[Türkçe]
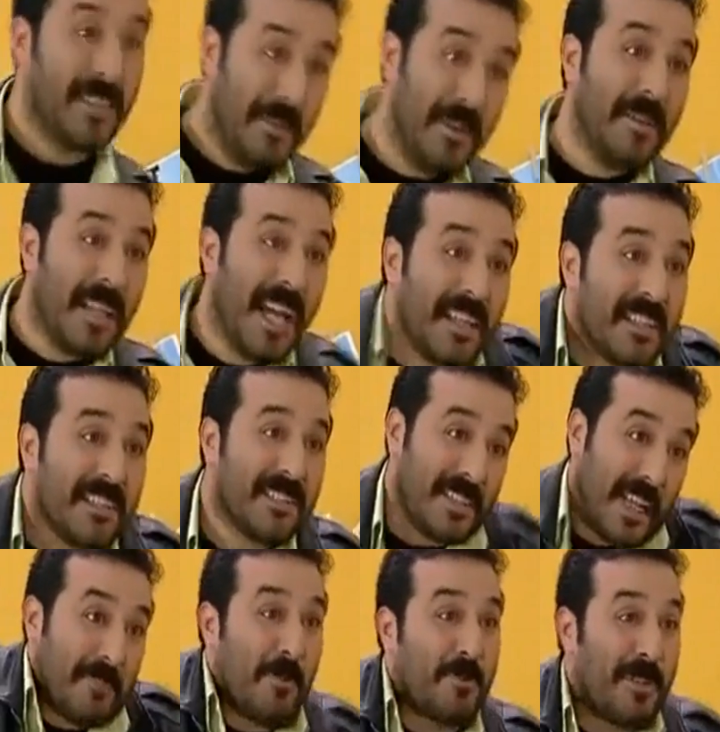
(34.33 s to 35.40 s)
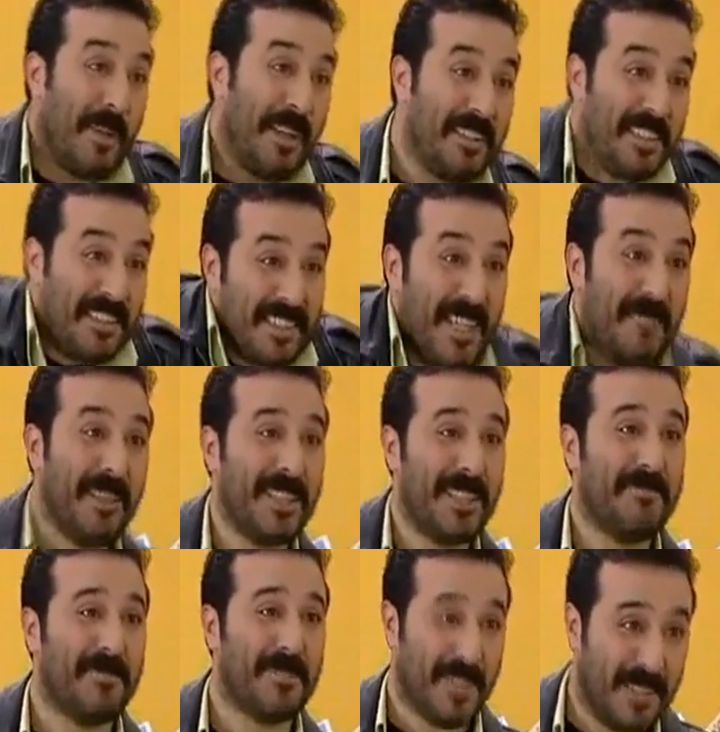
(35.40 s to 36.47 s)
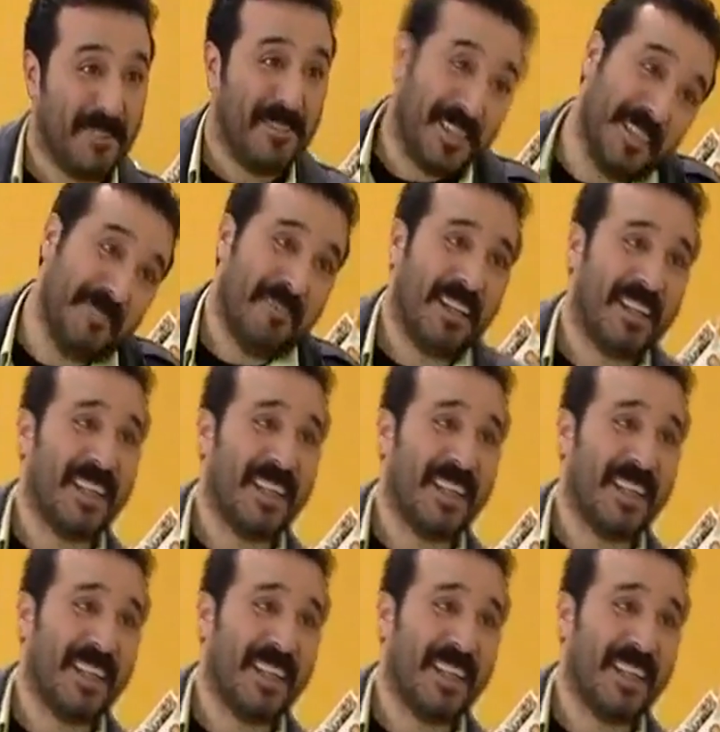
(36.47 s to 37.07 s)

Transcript: Değil mi? Yani Sarp yoksa ben niye bekleyeyim burada değil mi? Gideyim